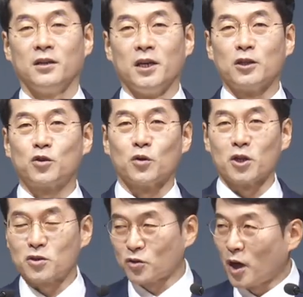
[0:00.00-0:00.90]
예수
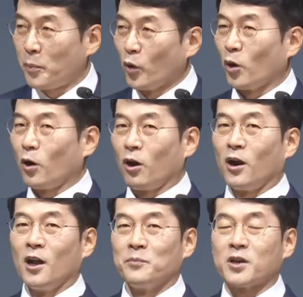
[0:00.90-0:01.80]
그리스도의
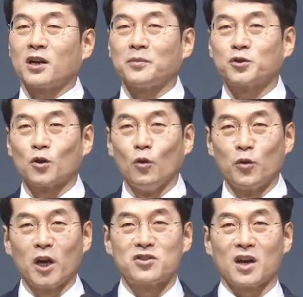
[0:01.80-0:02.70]
보혈 피값으로
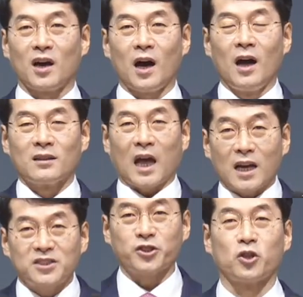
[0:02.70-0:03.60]
우리의 죄가 다
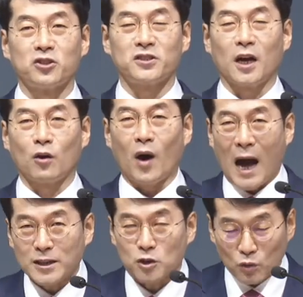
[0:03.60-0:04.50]
씻어지지 않고
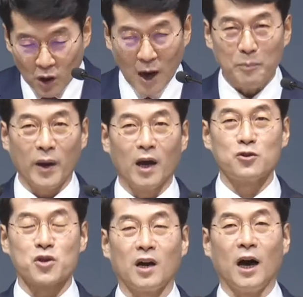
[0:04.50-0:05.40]
아직도 갚아야 할
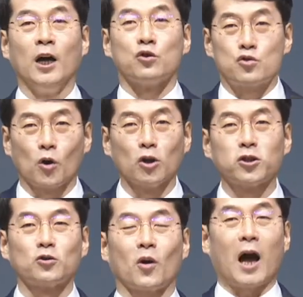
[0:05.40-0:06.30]
죄가
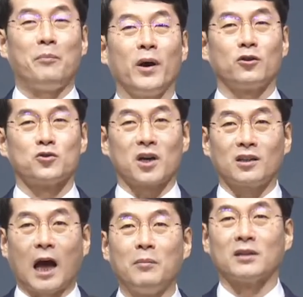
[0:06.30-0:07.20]
죽어서도 갚아야 될 죄가
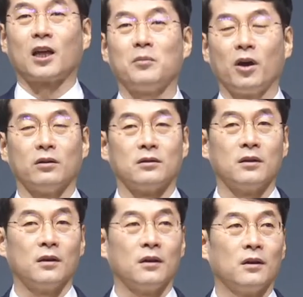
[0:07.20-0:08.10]
남았다면
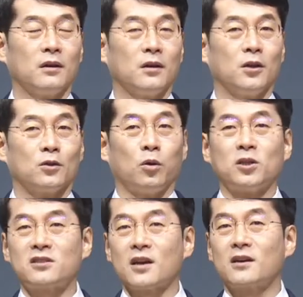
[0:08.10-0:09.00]

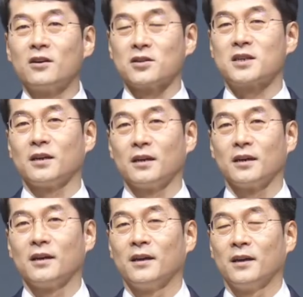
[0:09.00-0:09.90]
도대체
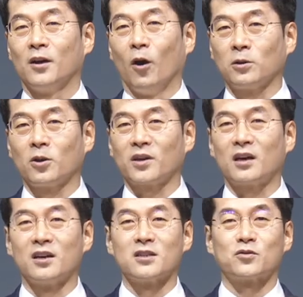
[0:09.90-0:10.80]
그것이 어떻게
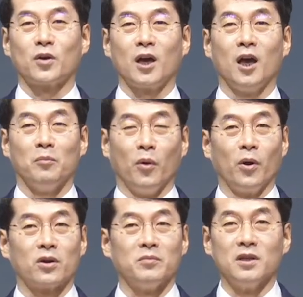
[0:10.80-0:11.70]
그리스도의
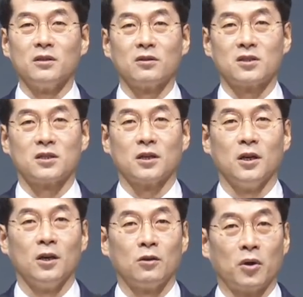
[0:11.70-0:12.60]
보혈을 믿는 것이
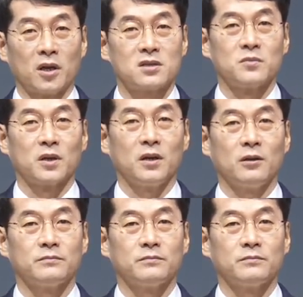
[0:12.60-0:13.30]
되겠습니까?